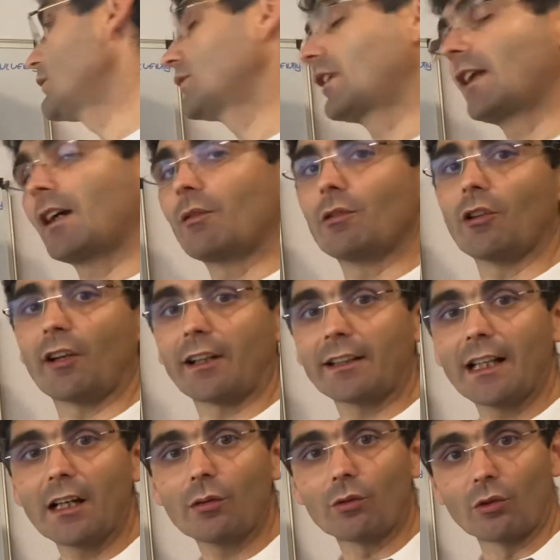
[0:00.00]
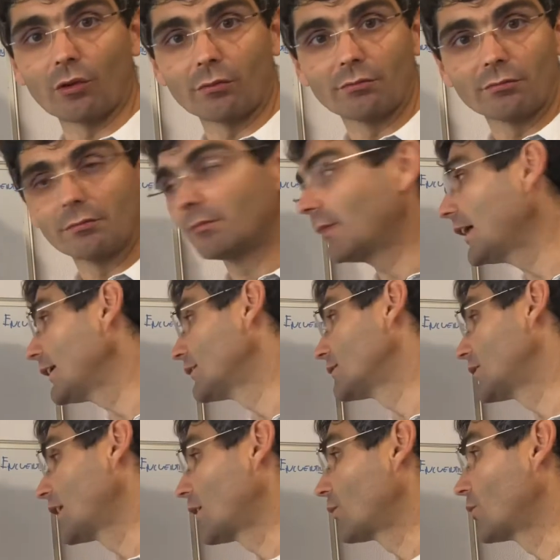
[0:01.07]
triángulo rectángulo. ¿Vale? Un
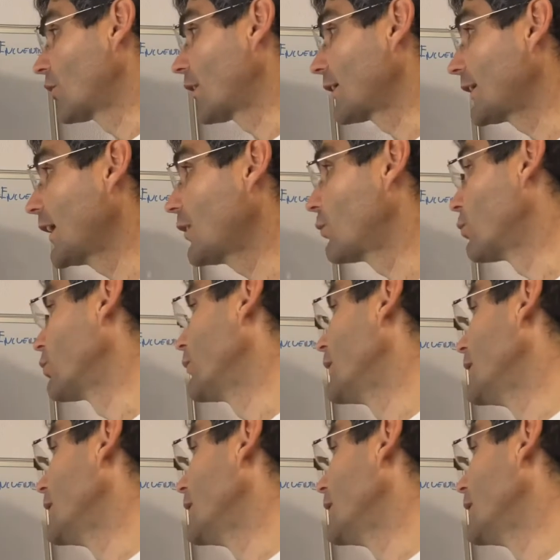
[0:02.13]
triángulo rectángulo.